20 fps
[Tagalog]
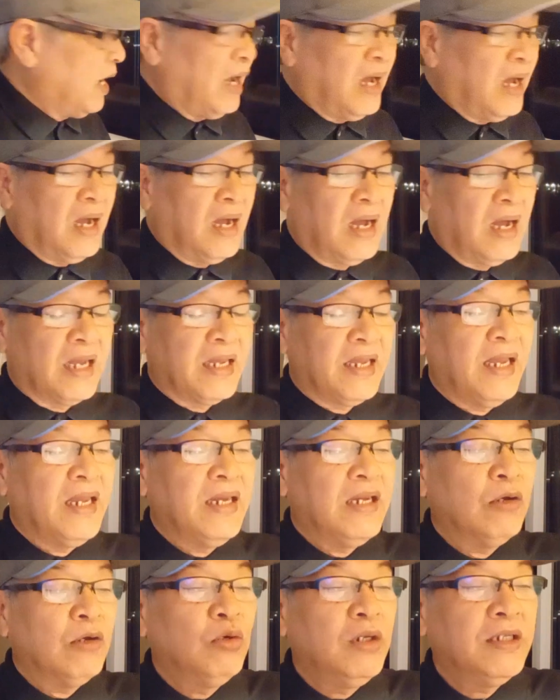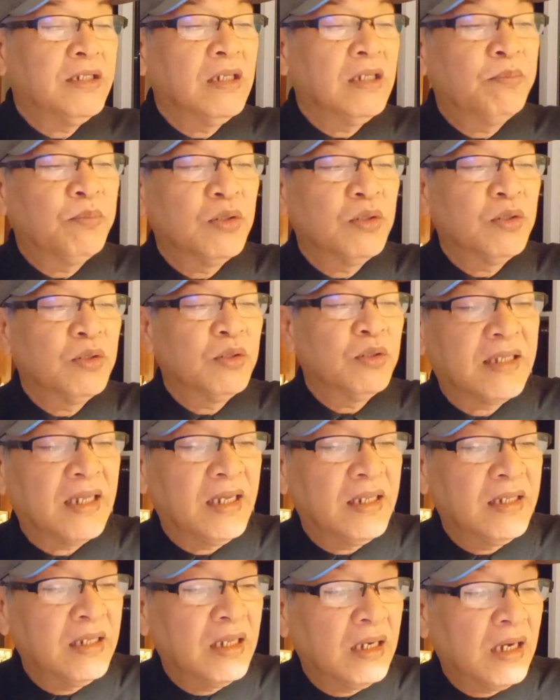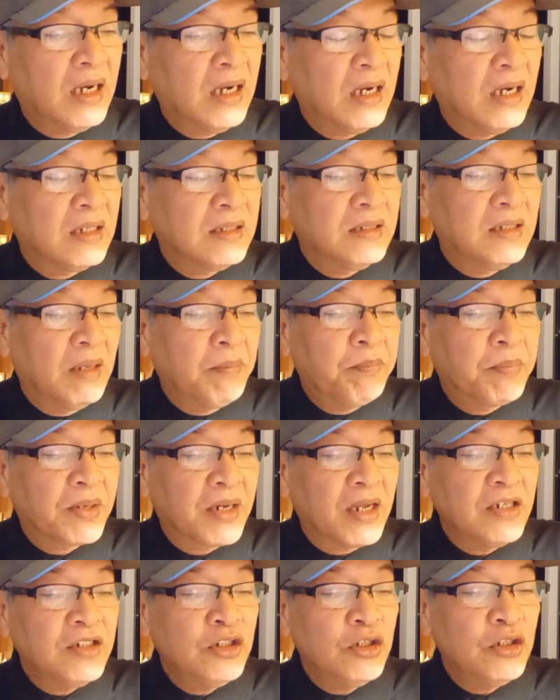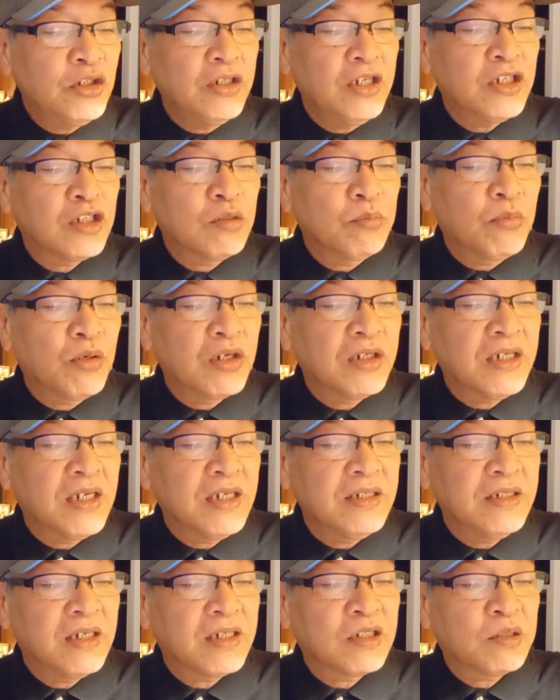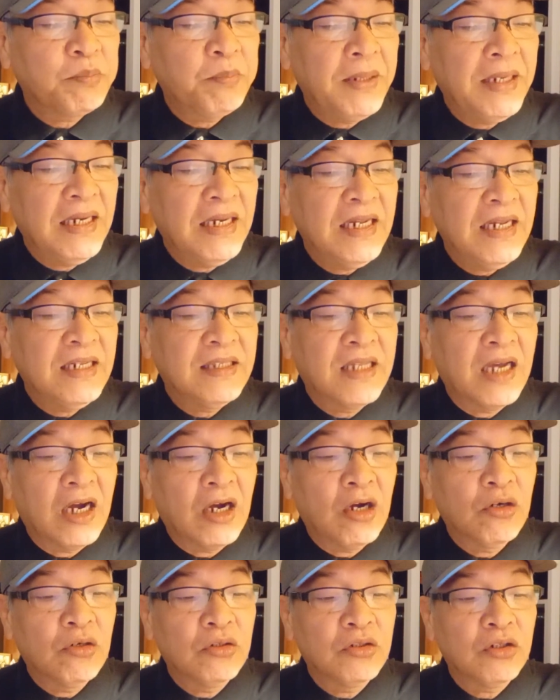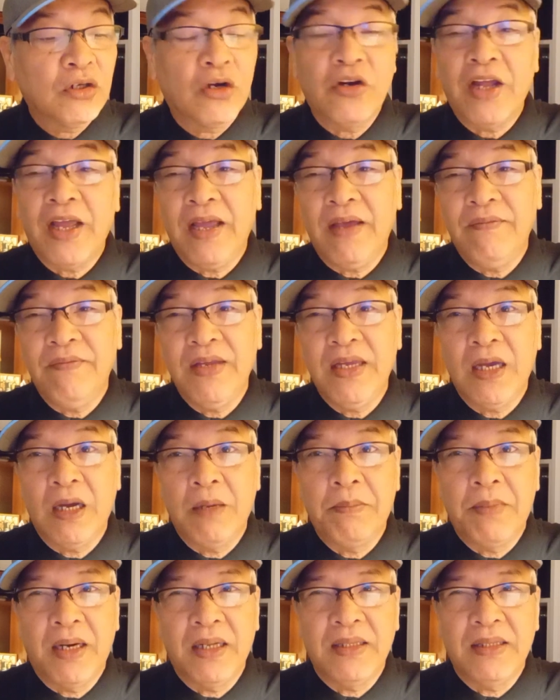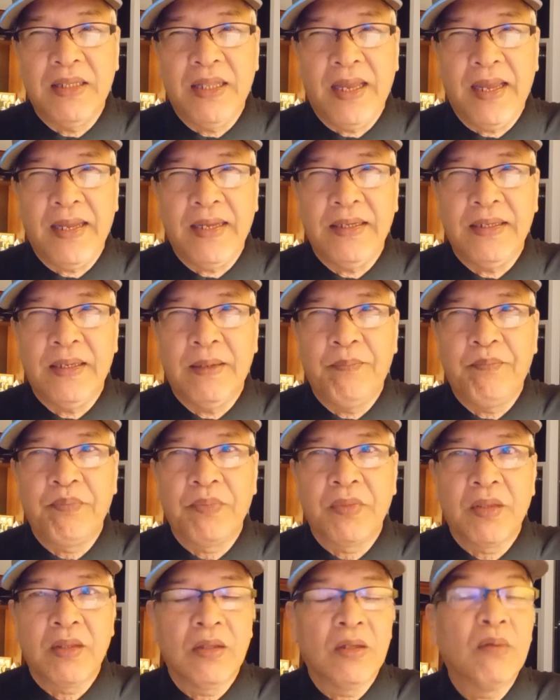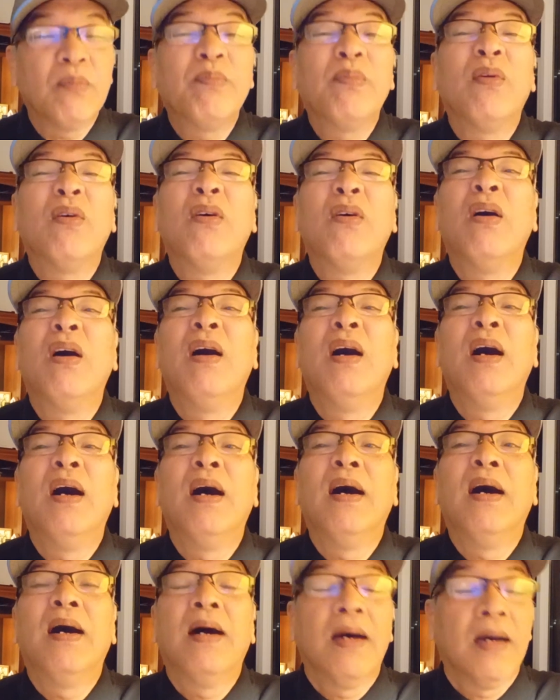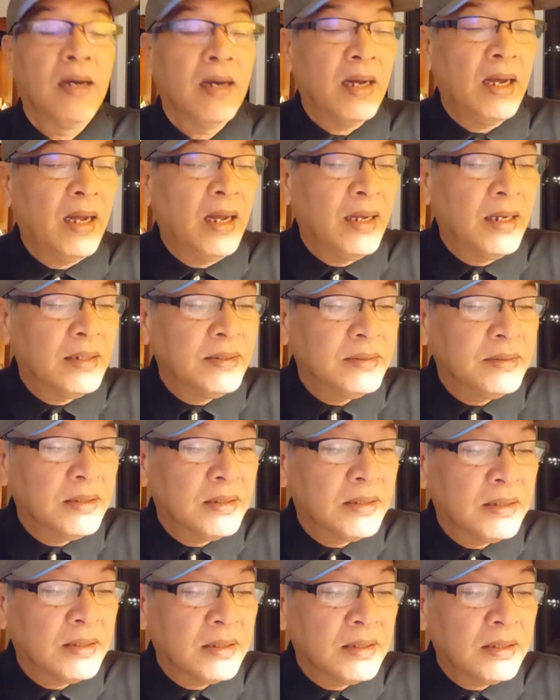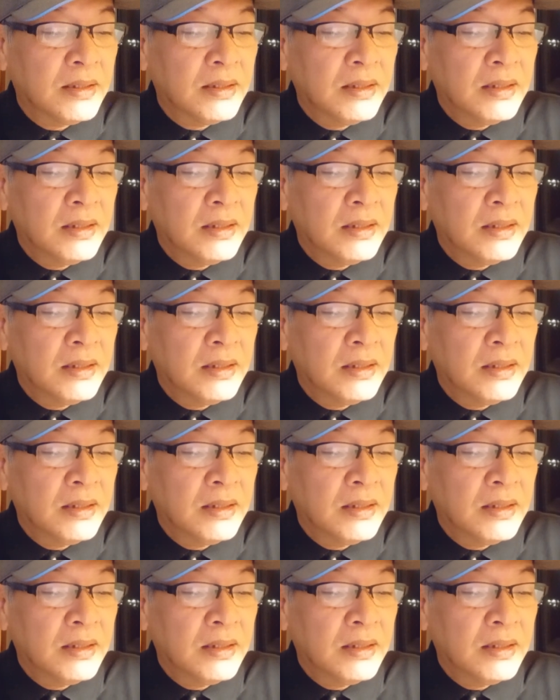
uh, again, ulitin po natin, uh, depression is more than just feeling down or having a bad day. Po. And uh,